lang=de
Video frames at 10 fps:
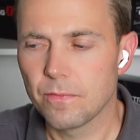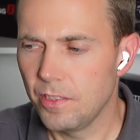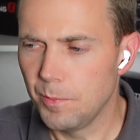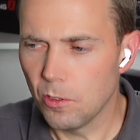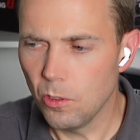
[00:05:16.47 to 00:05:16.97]

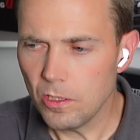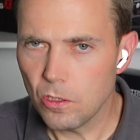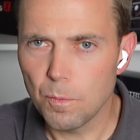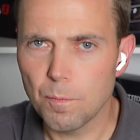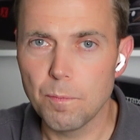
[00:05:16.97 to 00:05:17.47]
Wie man hört,
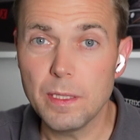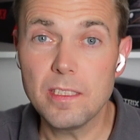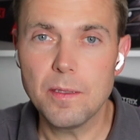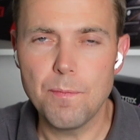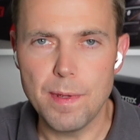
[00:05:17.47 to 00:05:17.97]
kommt ein
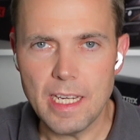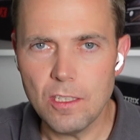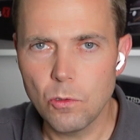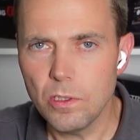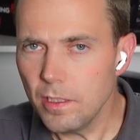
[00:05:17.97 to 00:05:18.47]
bisschen mehr
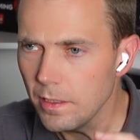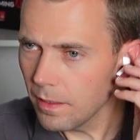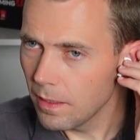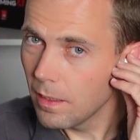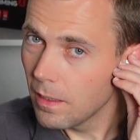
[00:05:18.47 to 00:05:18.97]
durch
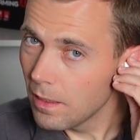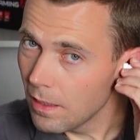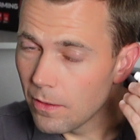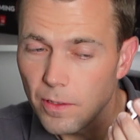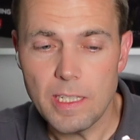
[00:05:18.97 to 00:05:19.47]

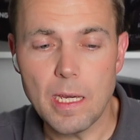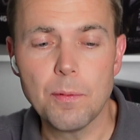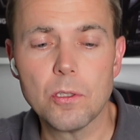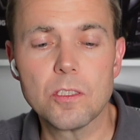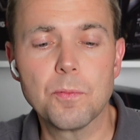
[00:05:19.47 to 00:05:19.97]
weil die
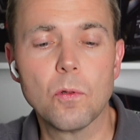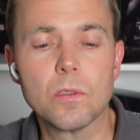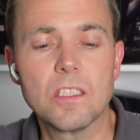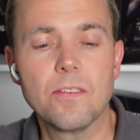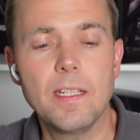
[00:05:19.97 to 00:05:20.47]
AirPods Pro
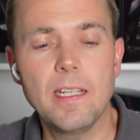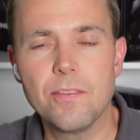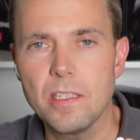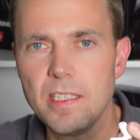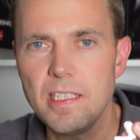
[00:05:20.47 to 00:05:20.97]
2
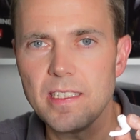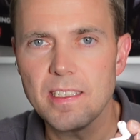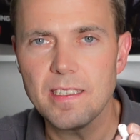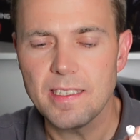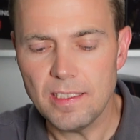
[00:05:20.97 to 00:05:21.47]
einfach nicht
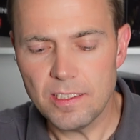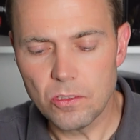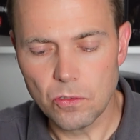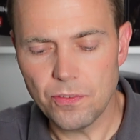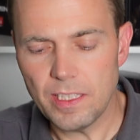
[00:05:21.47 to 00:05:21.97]
ganz
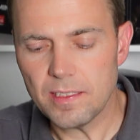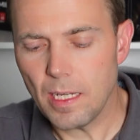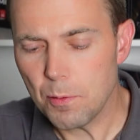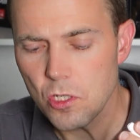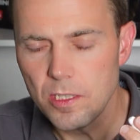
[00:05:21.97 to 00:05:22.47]
so fest
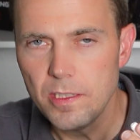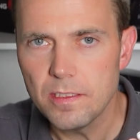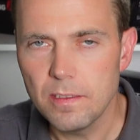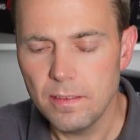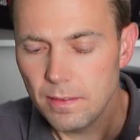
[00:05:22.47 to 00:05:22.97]

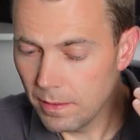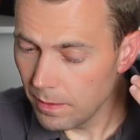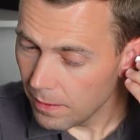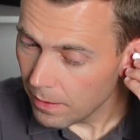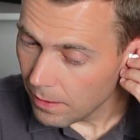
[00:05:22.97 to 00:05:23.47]
abschließen
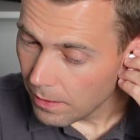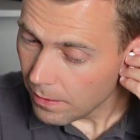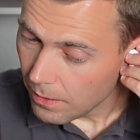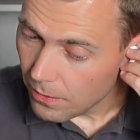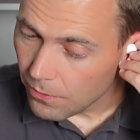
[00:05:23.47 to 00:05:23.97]

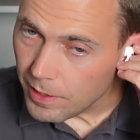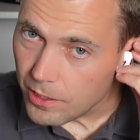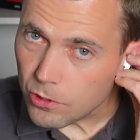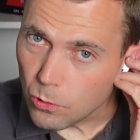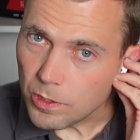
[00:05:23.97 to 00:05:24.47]
wie die
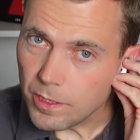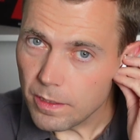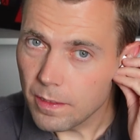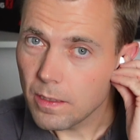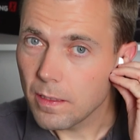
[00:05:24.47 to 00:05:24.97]

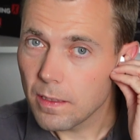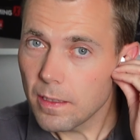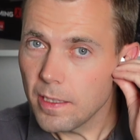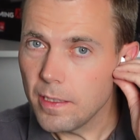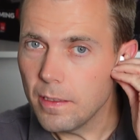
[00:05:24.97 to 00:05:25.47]
Sony
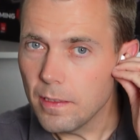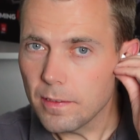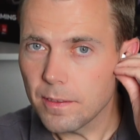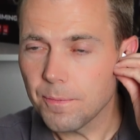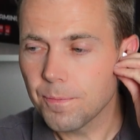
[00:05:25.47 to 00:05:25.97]

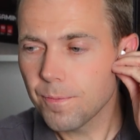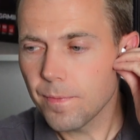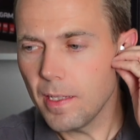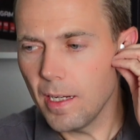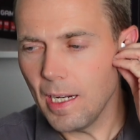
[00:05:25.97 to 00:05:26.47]
In-Ears.
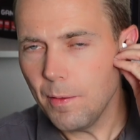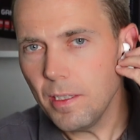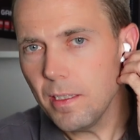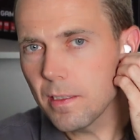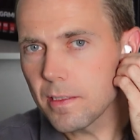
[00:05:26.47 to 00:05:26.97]

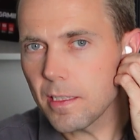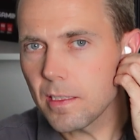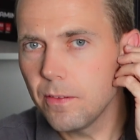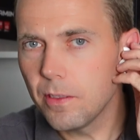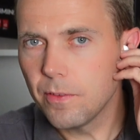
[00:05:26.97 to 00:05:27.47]
Aber jetzt
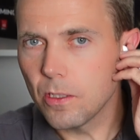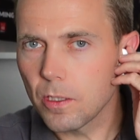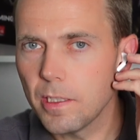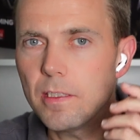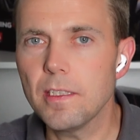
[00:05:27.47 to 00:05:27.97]
aktivieren wir
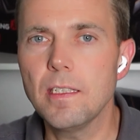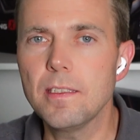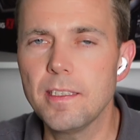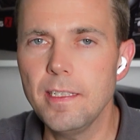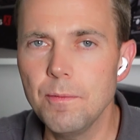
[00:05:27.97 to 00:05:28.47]
auch hier das
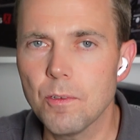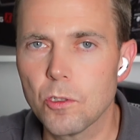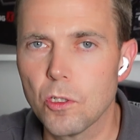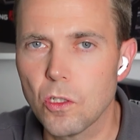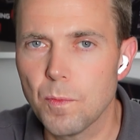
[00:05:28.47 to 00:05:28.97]
ANC
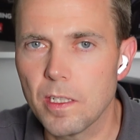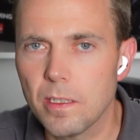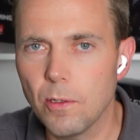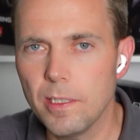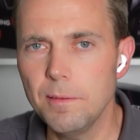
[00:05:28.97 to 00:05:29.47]
und hören nochmal
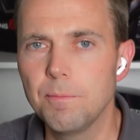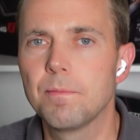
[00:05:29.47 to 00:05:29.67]
genauer hin.